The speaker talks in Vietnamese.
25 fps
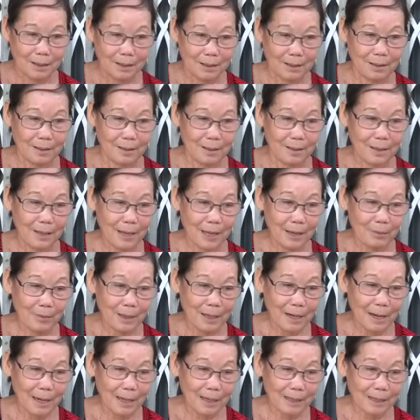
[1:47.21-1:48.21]
Rồi chị em
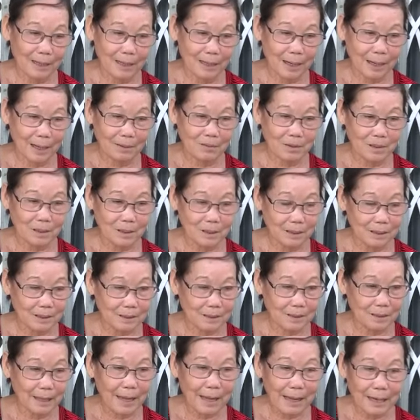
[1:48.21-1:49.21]
ở đây là cũng
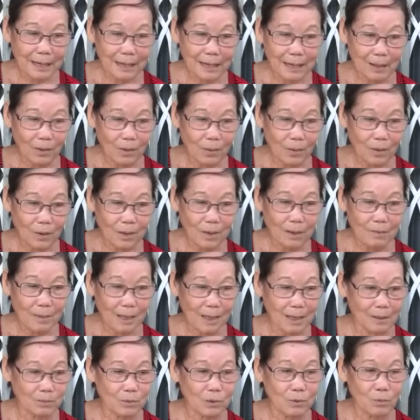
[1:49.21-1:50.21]
như cái là có
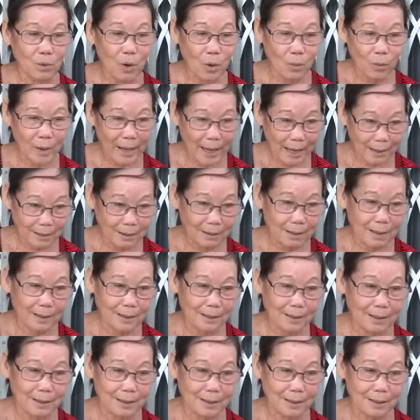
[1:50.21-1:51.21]
bằng 11 càng
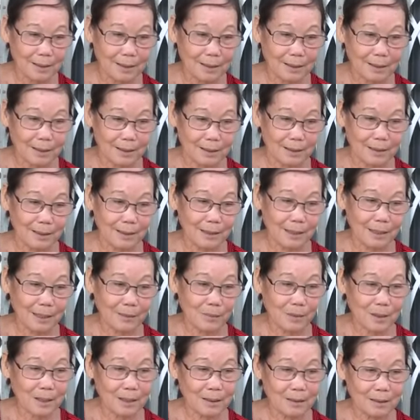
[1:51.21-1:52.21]
thôi thì chị
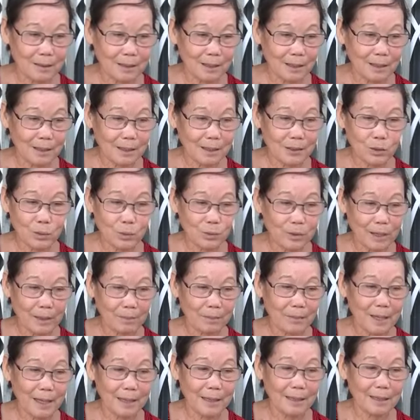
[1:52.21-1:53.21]
em nói giờ cái thu
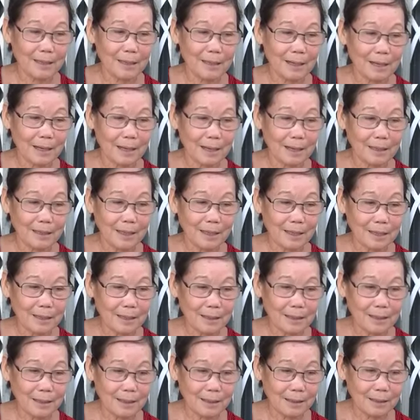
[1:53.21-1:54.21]
nhập này là thấy
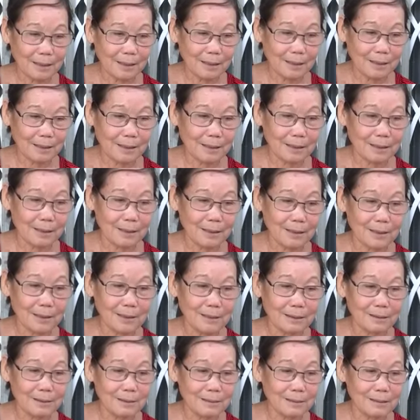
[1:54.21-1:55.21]

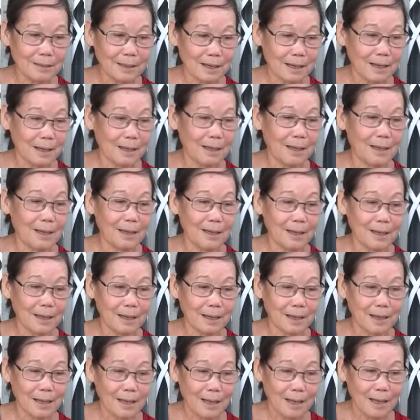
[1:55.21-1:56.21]
đương
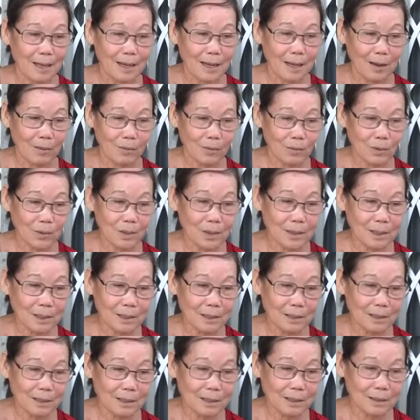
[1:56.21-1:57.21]
là không có
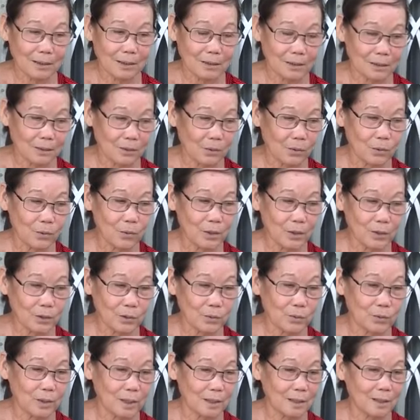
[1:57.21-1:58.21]
à, đủ cái
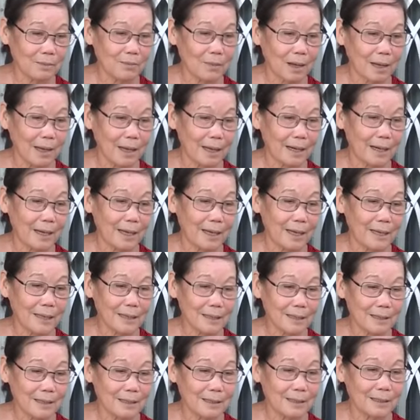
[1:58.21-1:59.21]
tiêu chuẩn mà
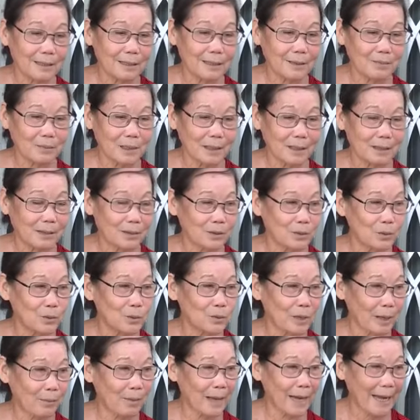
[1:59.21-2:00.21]
để à, mình
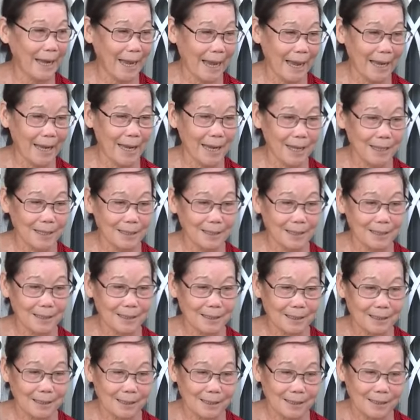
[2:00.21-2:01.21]
thu nhập hàng ngày á
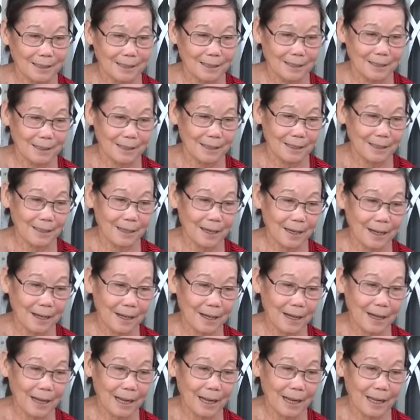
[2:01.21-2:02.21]
vậy
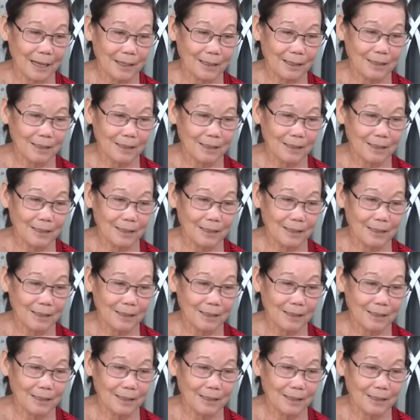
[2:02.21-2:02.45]
giờ là